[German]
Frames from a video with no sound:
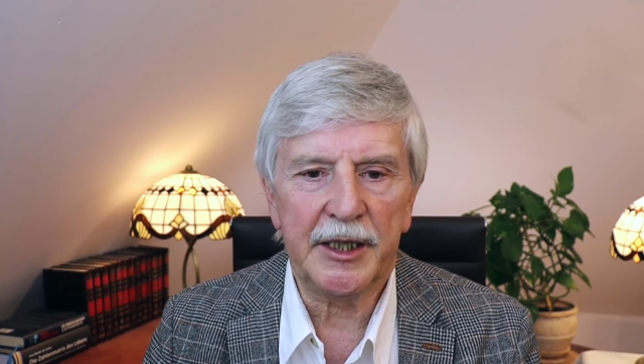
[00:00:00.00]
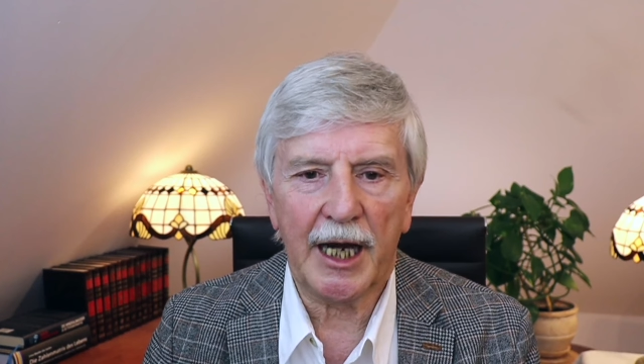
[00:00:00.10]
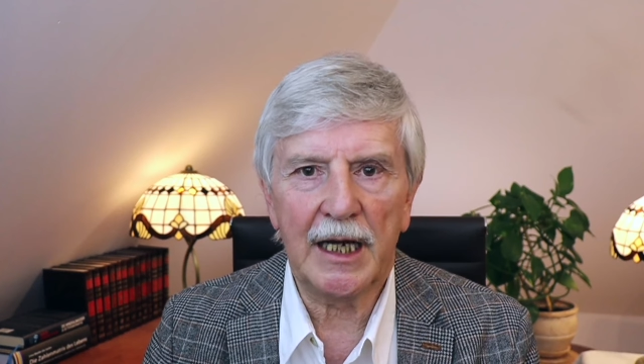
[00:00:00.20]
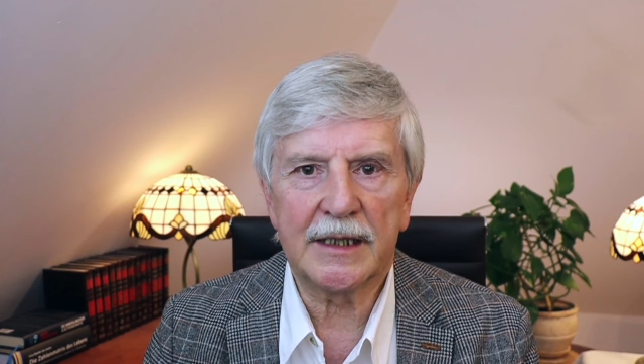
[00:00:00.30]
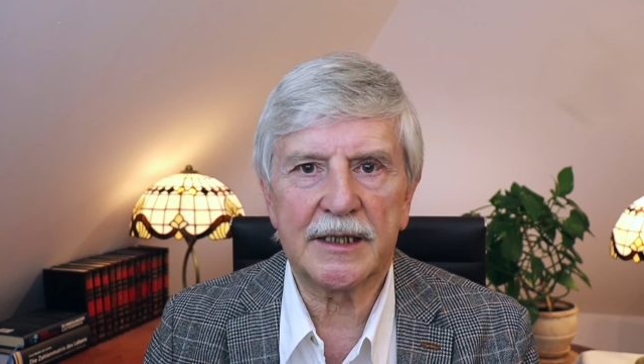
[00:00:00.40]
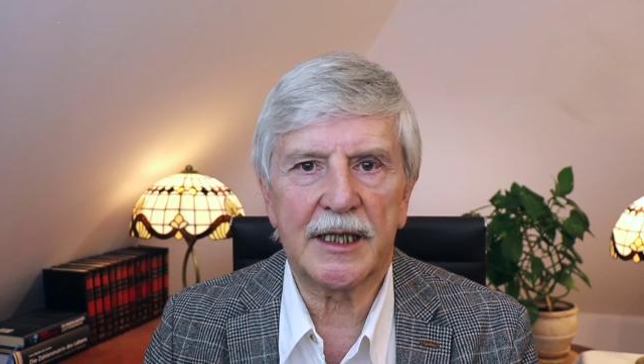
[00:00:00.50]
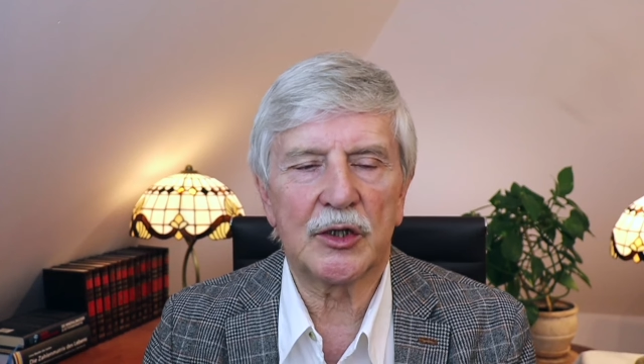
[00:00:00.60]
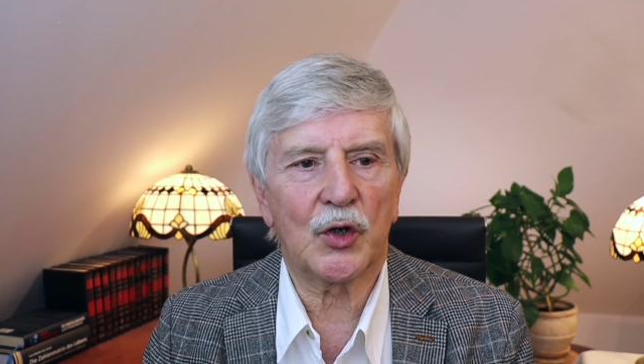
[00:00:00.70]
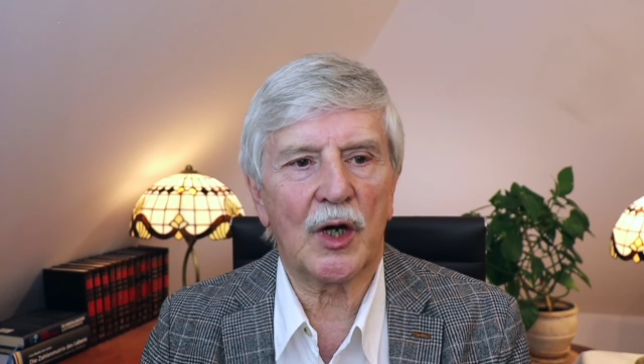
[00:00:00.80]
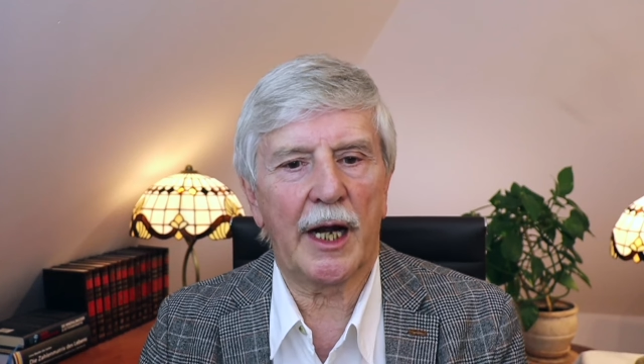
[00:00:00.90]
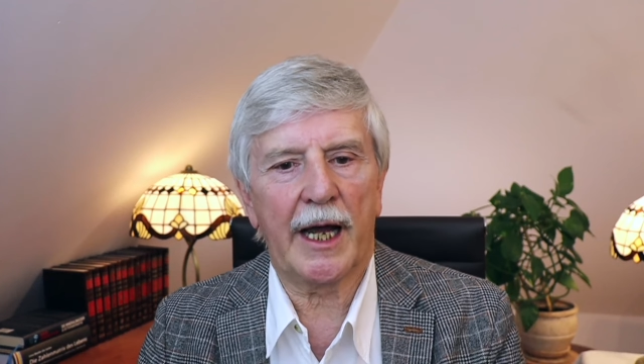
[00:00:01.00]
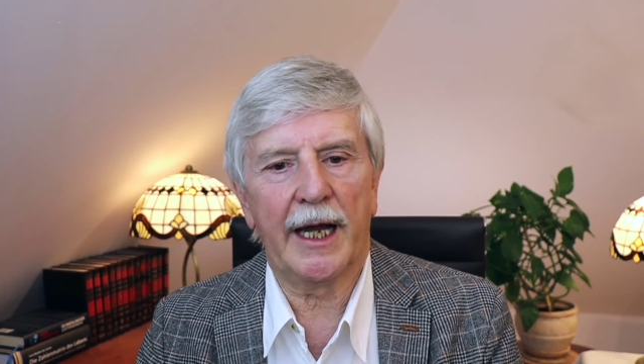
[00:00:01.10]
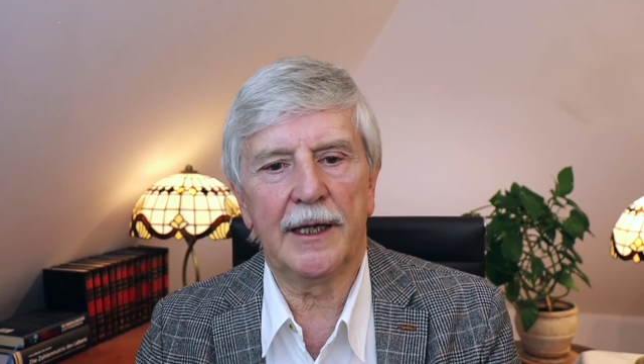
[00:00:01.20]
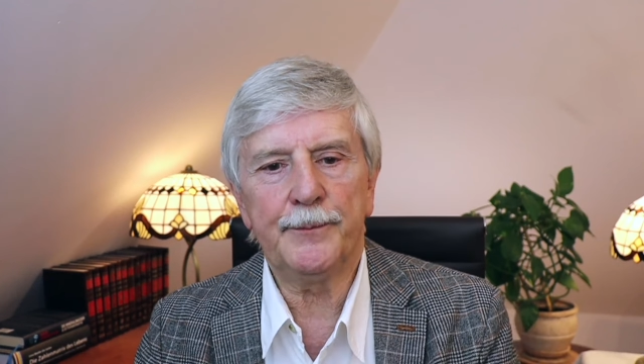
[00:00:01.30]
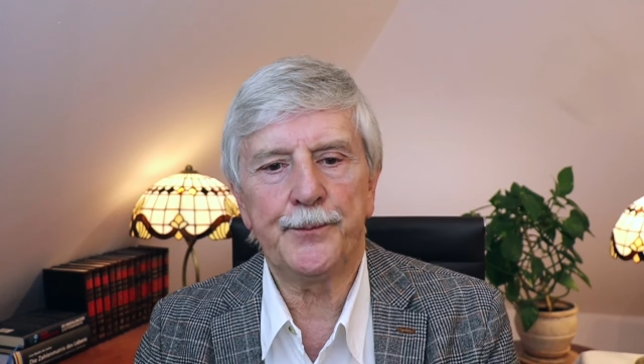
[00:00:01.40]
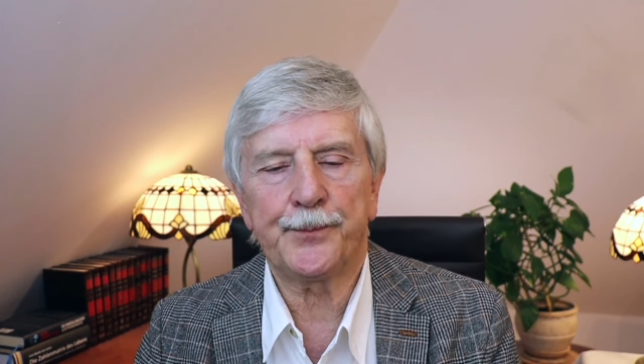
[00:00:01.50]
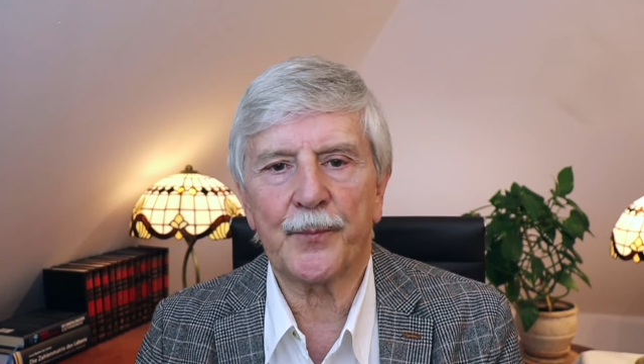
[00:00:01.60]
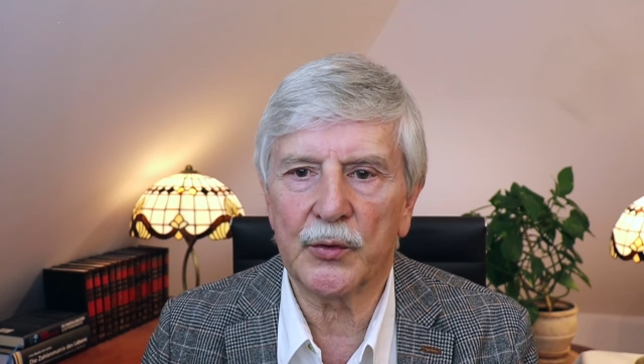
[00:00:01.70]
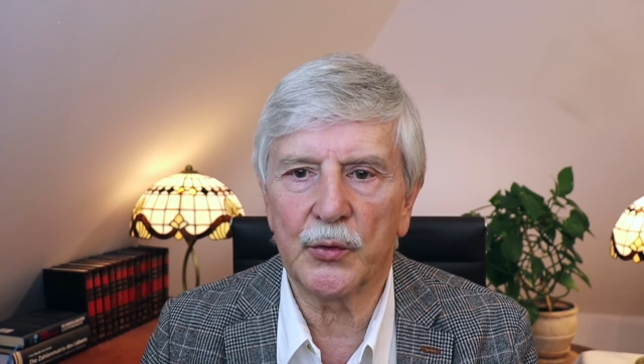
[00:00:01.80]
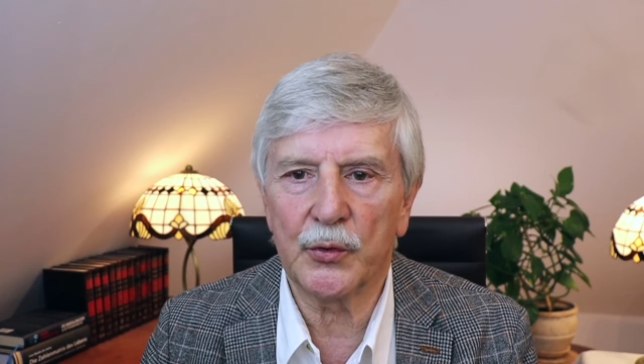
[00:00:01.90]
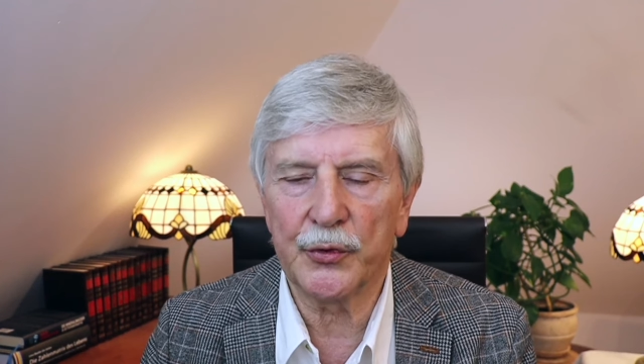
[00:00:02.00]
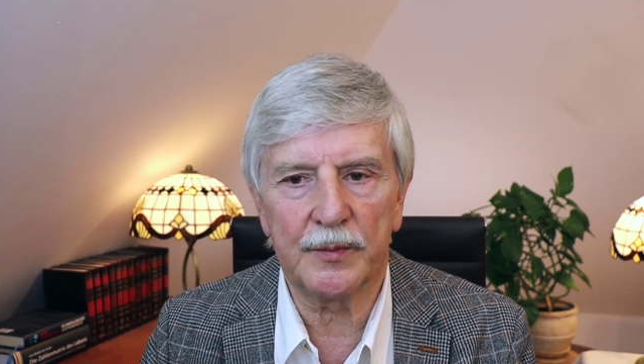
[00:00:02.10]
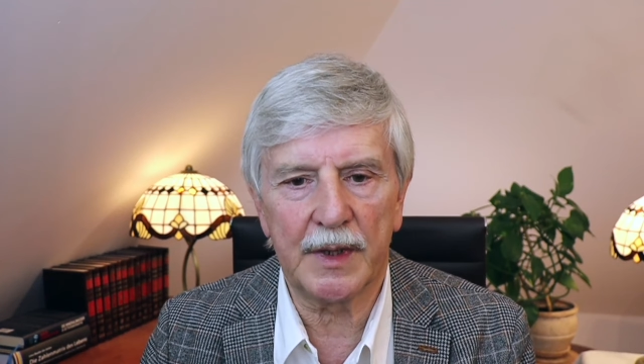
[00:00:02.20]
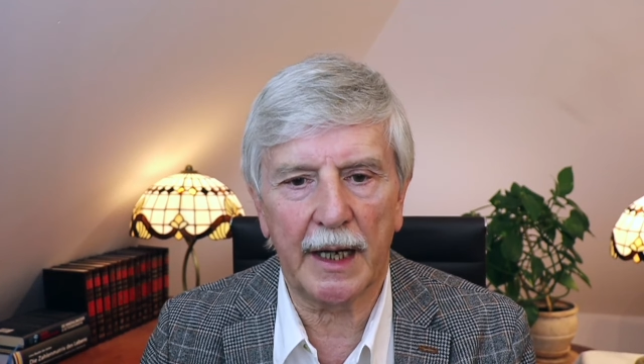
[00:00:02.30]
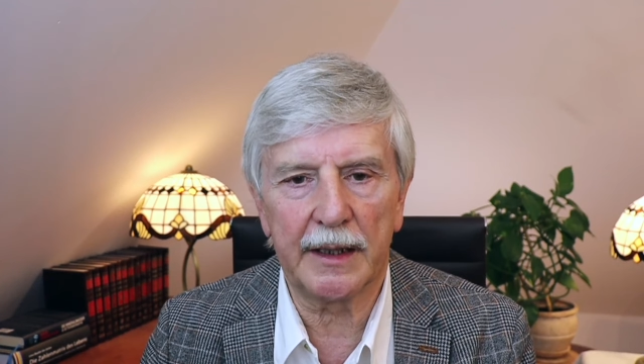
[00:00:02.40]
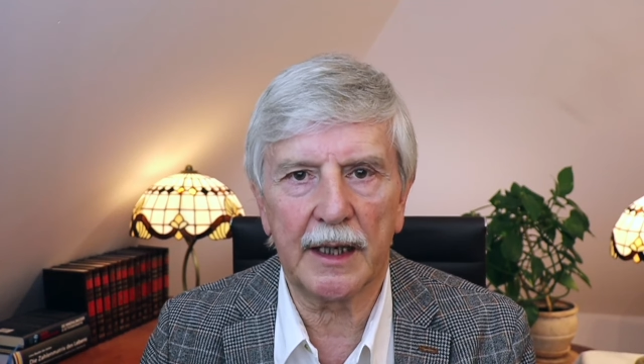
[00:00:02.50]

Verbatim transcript: Teile sind also klein und dann